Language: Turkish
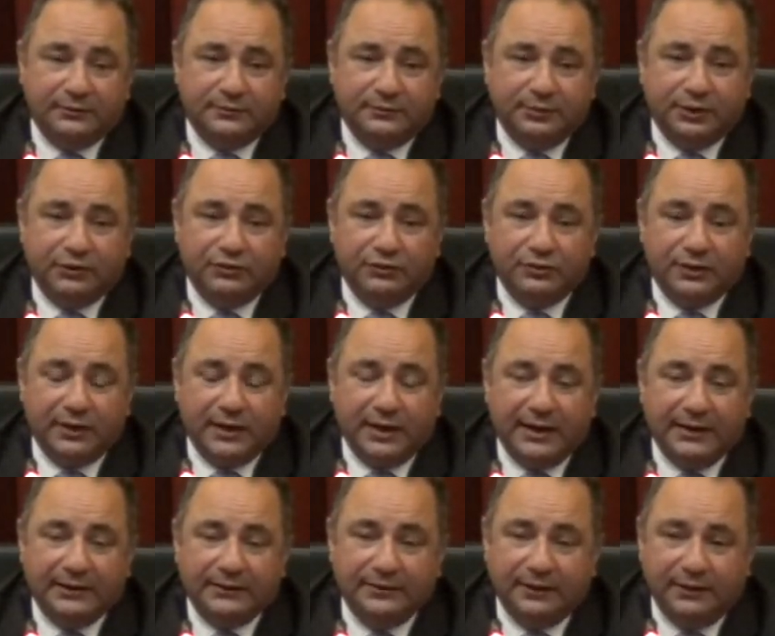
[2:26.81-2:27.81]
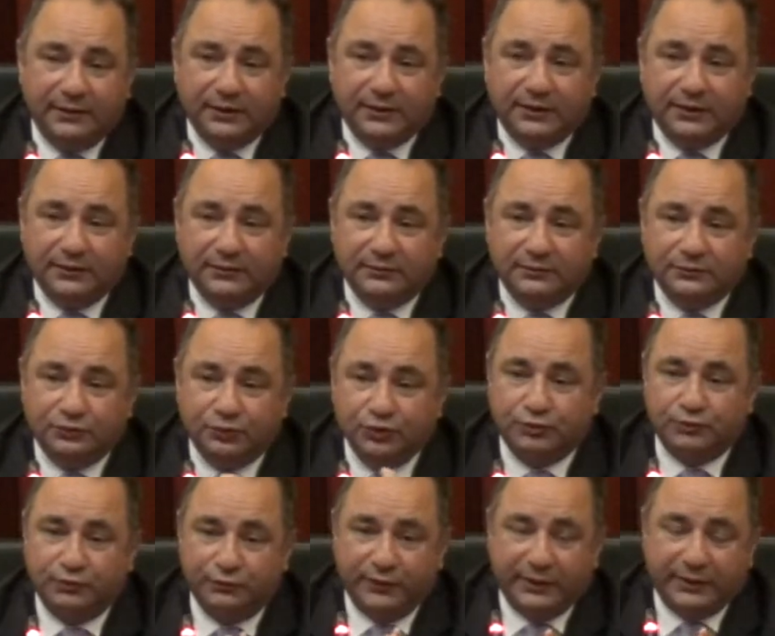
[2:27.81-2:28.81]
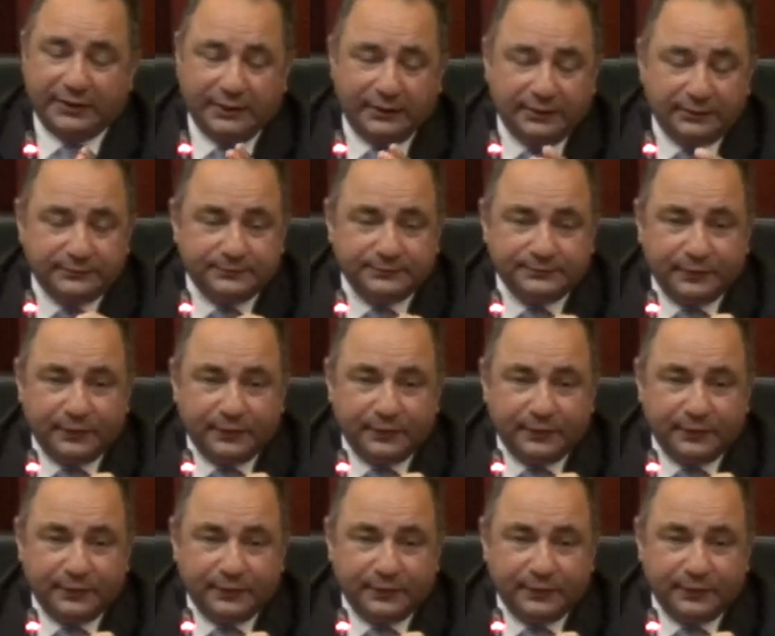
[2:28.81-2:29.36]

bir gün geldi dedi ki, Türk müvekkilim,